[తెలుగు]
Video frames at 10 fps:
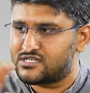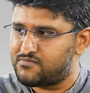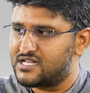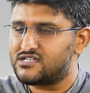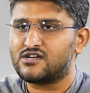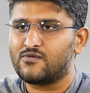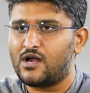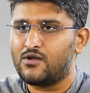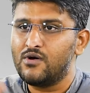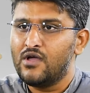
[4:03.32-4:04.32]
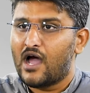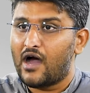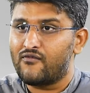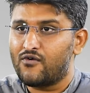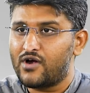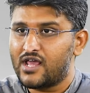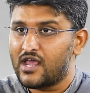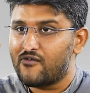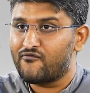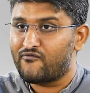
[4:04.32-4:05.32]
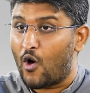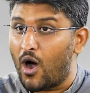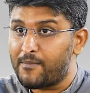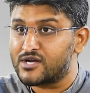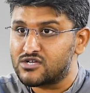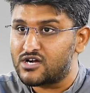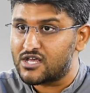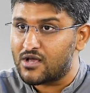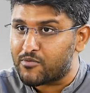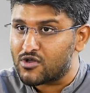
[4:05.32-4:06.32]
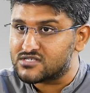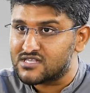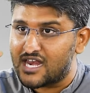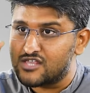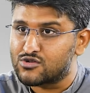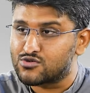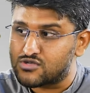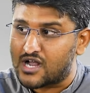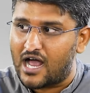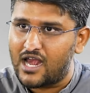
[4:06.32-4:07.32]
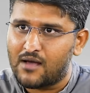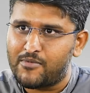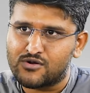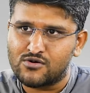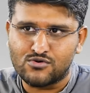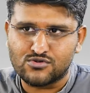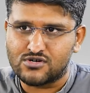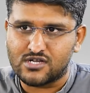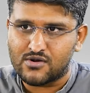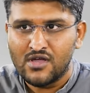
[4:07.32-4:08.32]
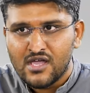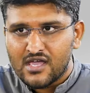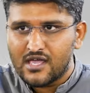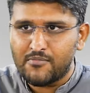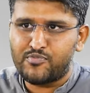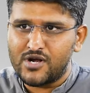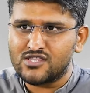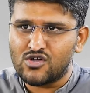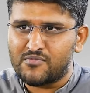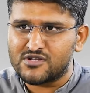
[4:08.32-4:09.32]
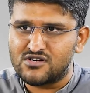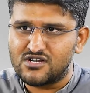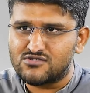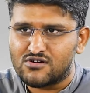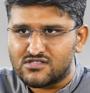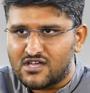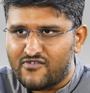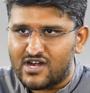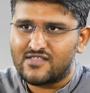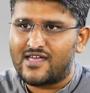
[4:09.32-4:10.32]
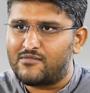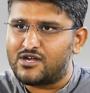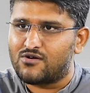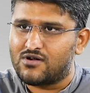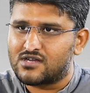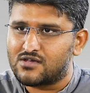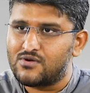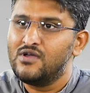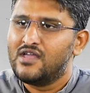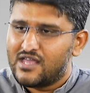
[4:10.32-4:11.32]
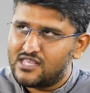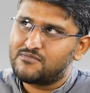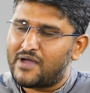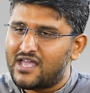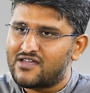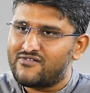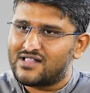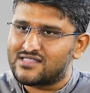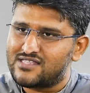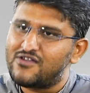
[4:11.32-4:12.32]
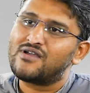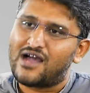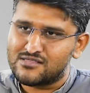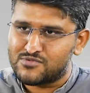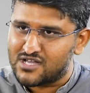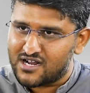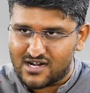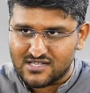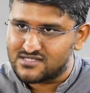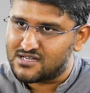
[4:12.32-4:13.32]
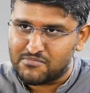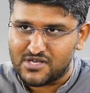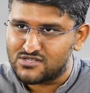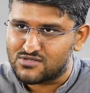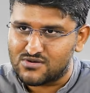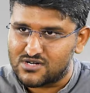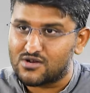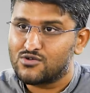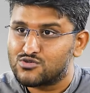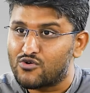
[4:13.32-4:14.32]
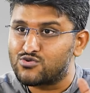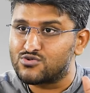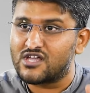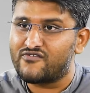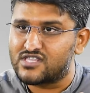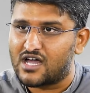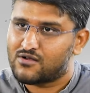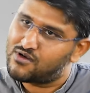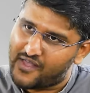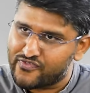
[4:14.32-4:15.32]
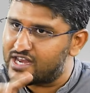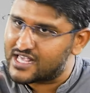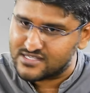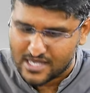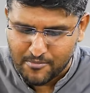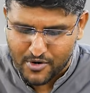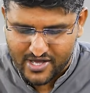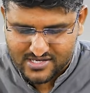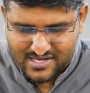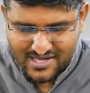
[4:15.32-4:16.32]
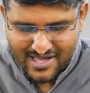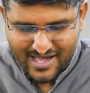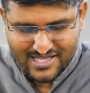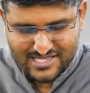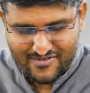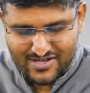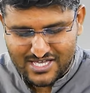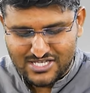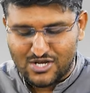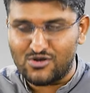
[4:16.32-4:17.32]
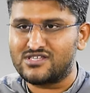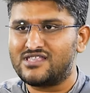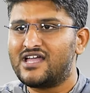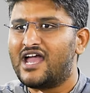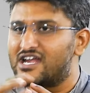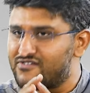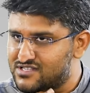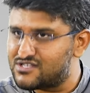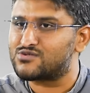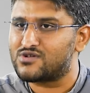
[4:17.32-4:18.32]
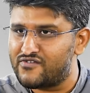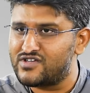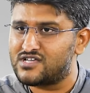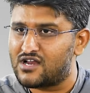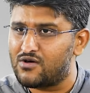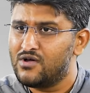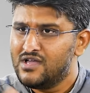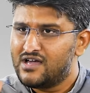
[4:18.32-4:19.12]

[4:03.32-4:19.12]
రిచ్ మైండ్ సెట్ వాళ్ళు ఆ ఓడిని ఆపర్చునిటీ ఎప్పుడు వస్తుందని ఎదురు చూస్తూ ఖాళీగా పెట్టుకొని కూర్చుంటారు ఎప్పుడైతే ఆపర్చునిటీస్ దొరుకుతాయో వెంటనే దాన్ని పెట్టి కొంటారు hmm. ఇది పైకి వెళ్తుంది అద్భుతంగా రిటర్న్స్ సంపాదిస్తూ ఉంటారు సో hmm. చూసే విధానం అందరికీ సేమ్ ప్రొడక్ట్స్ అండ్ తర్వాత ఏం జరుగుతుంది అడ్వైస్ తీసుకునే విషయంలో